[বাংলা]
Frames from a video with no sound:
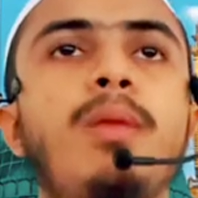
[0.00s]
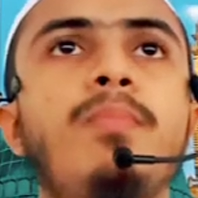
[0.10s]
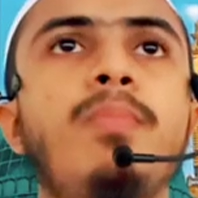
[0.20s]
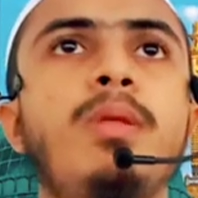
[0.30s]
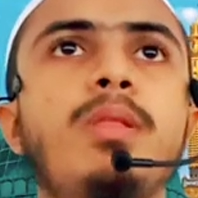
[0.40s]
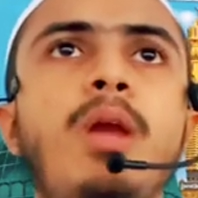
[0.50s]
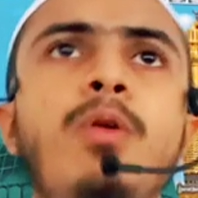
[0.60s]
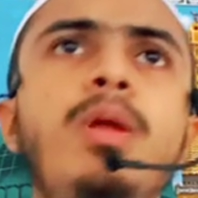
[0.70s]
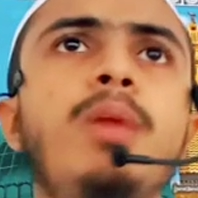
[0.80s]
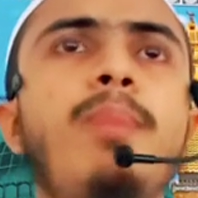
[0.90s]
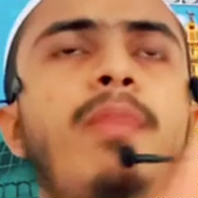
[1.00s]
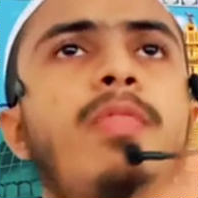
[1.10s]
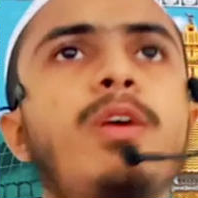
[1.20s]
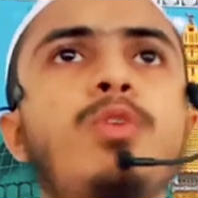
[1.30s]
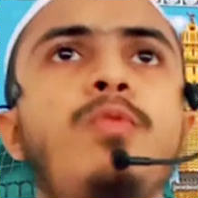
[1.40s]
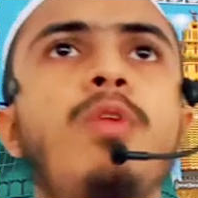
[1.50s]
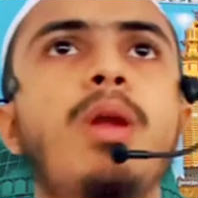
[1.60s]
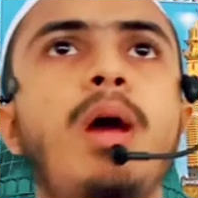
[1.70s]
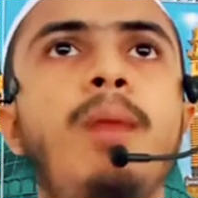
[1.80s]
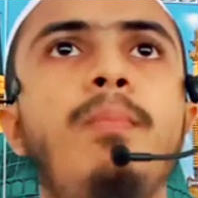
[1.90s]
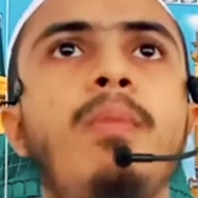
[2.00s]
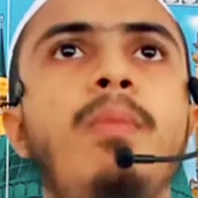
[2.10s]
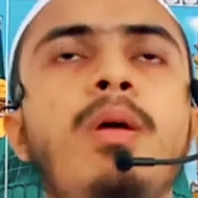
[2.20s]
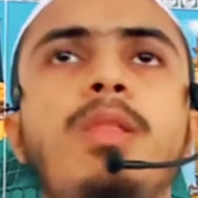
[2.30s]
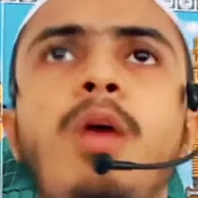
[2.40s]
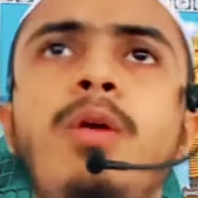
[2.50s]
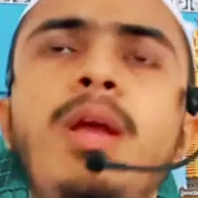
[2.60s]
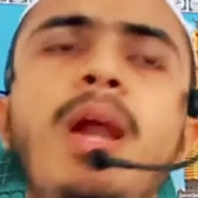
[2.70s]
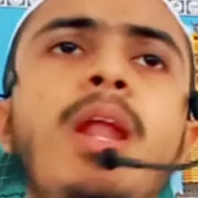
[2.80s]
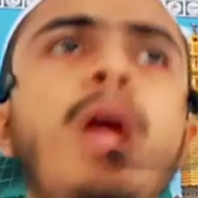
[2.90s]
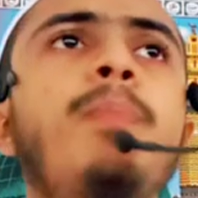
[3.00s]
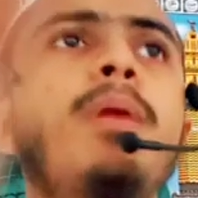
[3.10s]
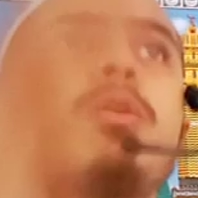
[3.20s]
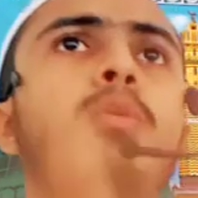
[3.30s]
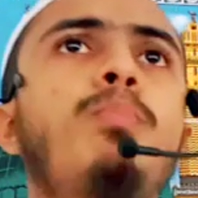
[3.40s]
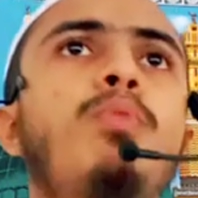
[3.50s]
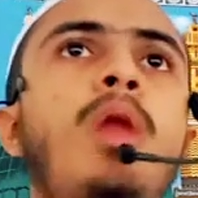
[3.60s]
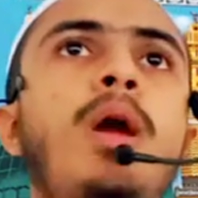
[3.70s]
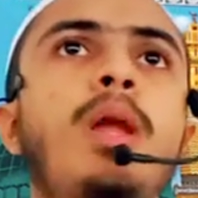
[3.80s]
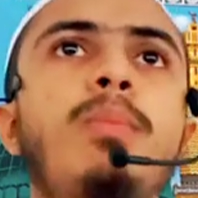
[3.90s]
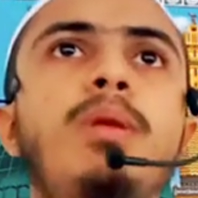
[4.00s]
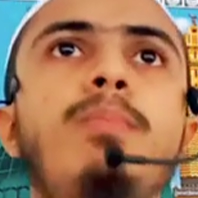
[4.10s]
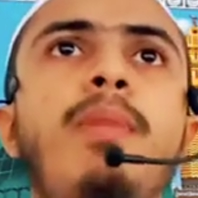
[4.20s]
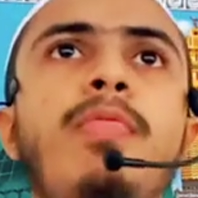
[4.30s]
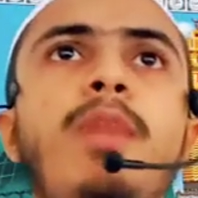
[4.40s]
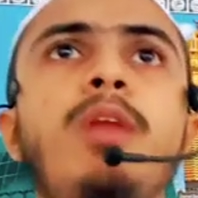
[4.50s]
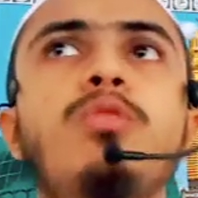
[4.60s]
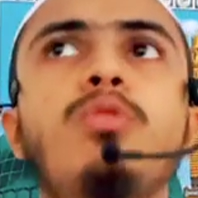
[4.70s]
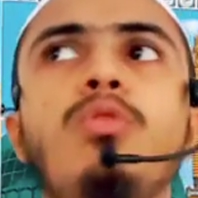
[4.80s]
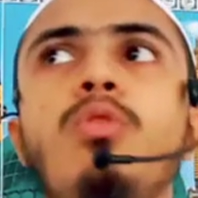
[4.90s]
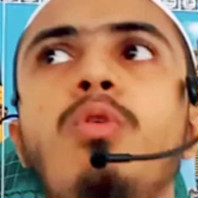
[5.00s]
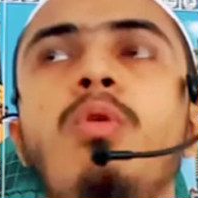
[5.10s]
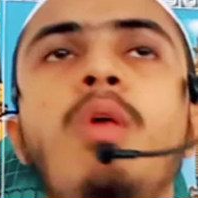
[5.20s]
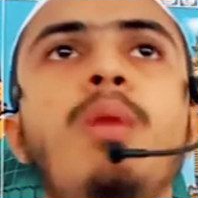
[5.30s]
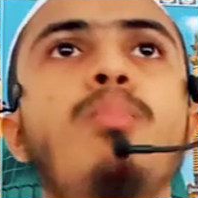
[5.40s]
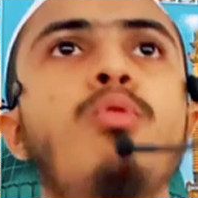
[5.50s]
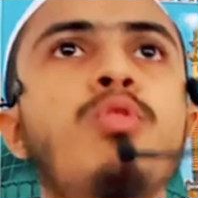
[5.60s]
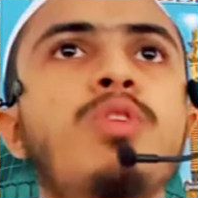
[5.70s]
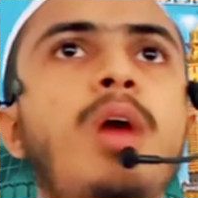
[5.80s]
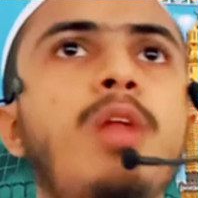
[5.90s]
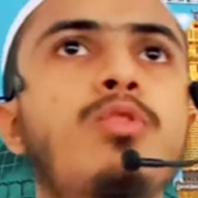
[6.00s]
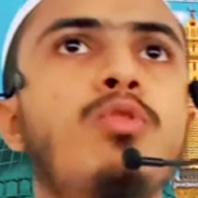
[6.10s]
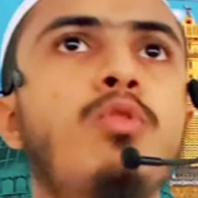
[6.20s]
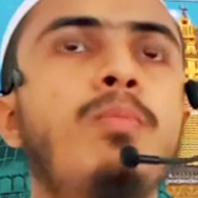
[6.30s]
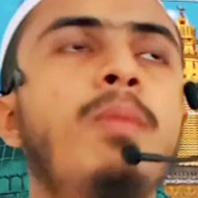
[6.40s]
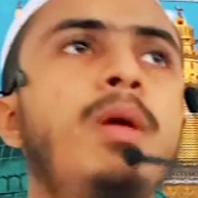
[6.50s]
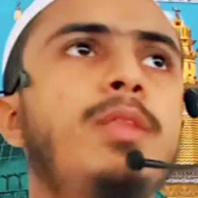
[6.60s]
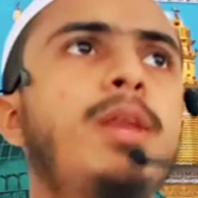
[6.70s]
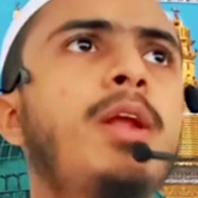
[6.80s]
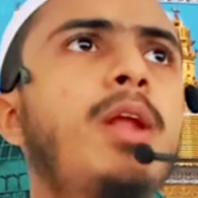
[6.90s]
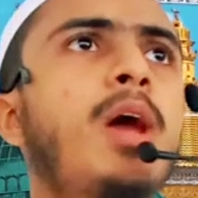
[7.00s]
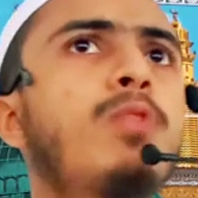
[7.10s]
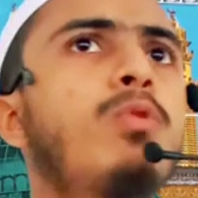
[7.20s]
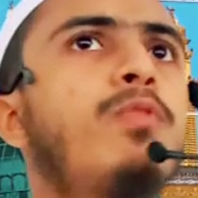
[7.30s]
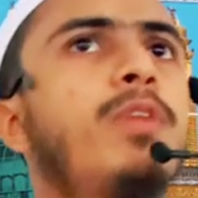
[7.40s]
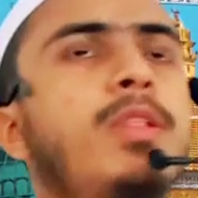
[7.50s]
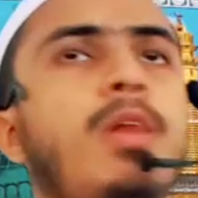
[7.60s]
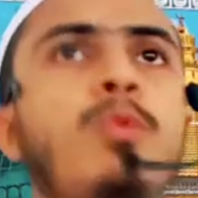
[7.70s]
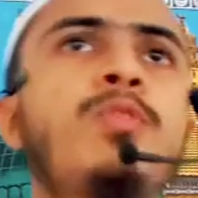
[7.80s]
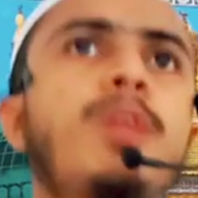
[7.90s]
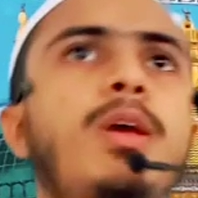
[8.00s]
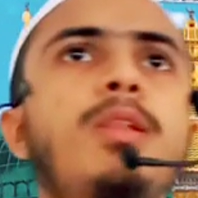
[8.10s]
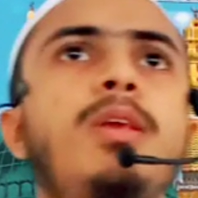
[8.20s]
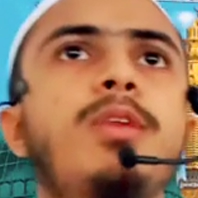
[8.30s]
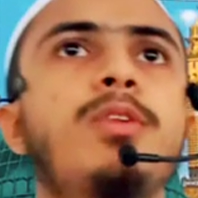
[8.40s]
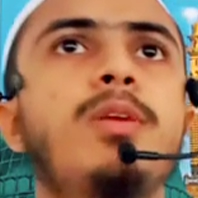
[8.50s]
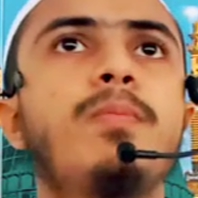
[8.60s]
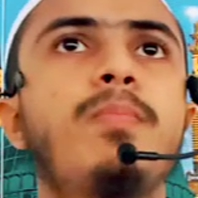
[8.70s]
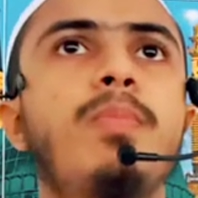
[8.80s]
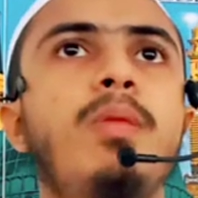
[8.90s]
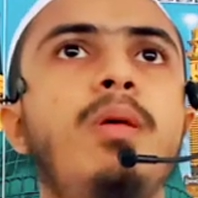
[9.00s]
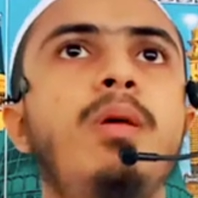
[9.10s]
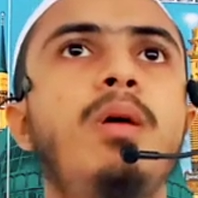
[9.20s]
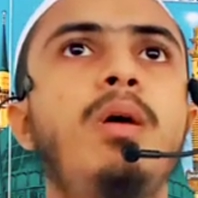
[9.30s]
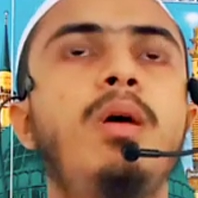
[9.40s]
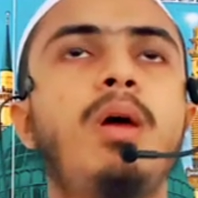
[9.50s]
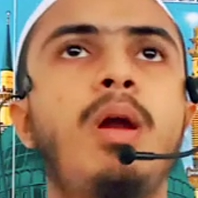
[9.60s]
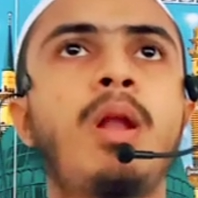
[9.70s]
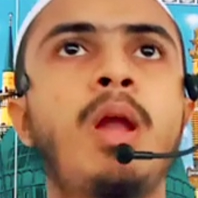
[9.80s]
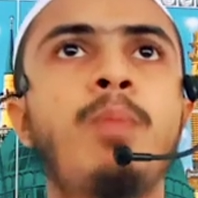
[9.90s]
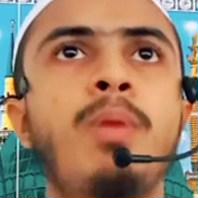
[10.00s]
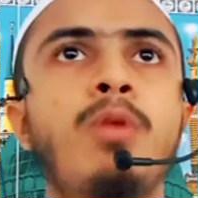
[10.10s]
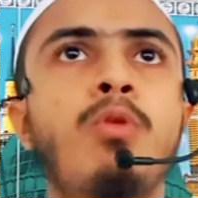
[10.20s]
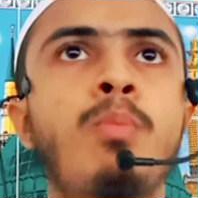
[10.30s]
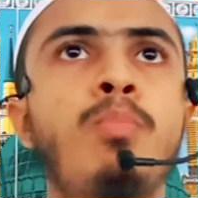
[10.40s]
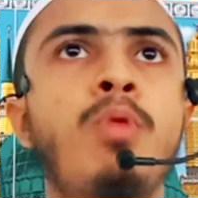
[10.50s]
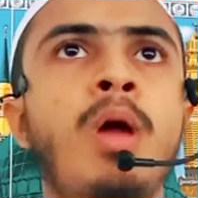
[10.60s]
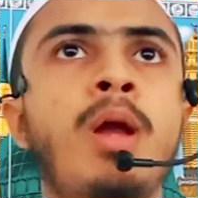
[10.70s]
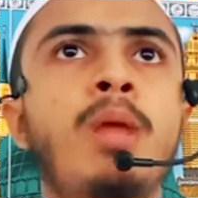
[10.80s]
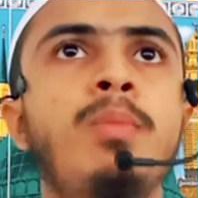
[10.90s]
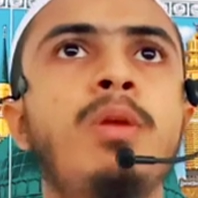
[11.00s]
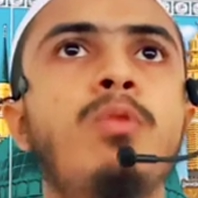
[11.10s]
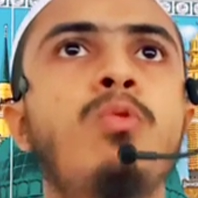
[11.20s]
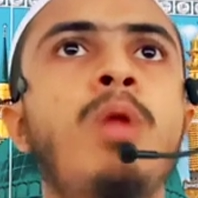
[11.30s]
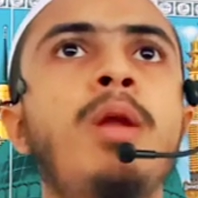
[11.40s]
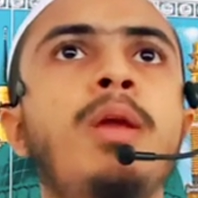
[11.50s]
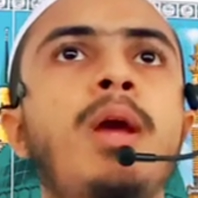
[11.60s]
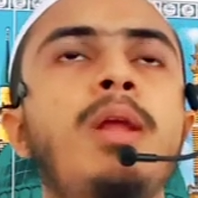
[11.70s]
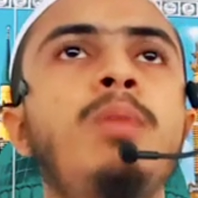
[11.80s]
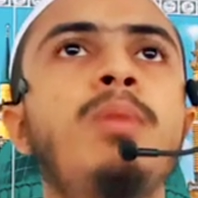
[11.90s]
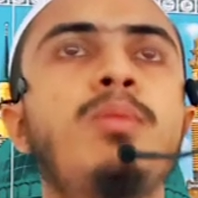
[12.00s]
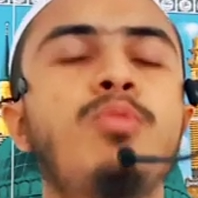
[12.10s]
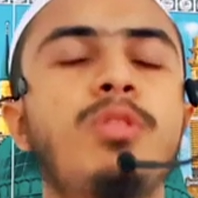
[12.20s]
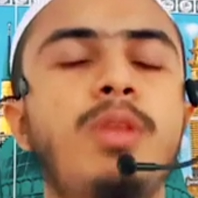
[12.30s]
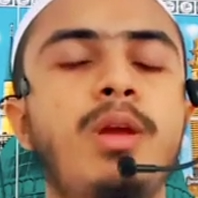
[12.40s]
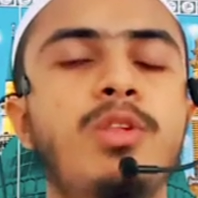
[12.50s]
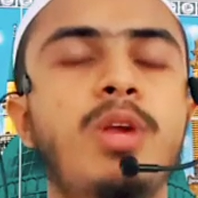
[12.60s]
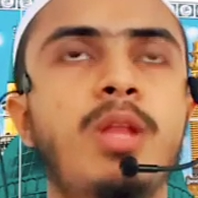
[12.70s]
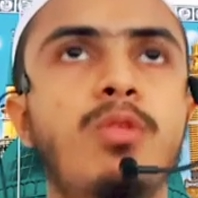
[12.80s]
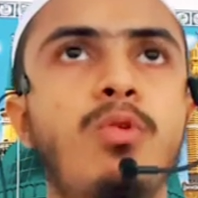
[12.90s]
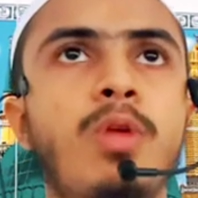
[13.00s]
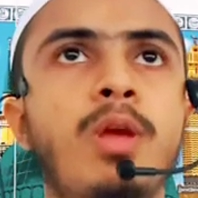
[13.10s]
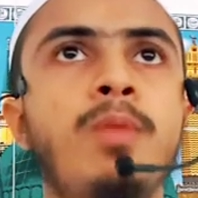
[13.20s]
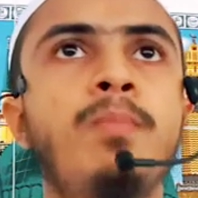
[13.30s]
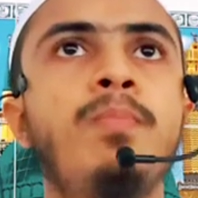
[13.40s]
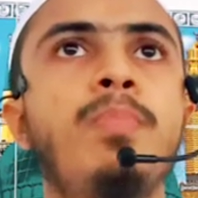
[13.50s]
পারে তাহলেই বান্দা সফল কাম তাহলে আল্লাহ পাক রব্বুল আলমিন বান্দার জন্য পুরস্কার স্বরূপ জান্নাতুল ফিরদাউস রেখে দিয়েছেন আল্লাহ পাক রব্বুল আলমিন কোরআনে কারিমের মধ্যে এরশাদ করেন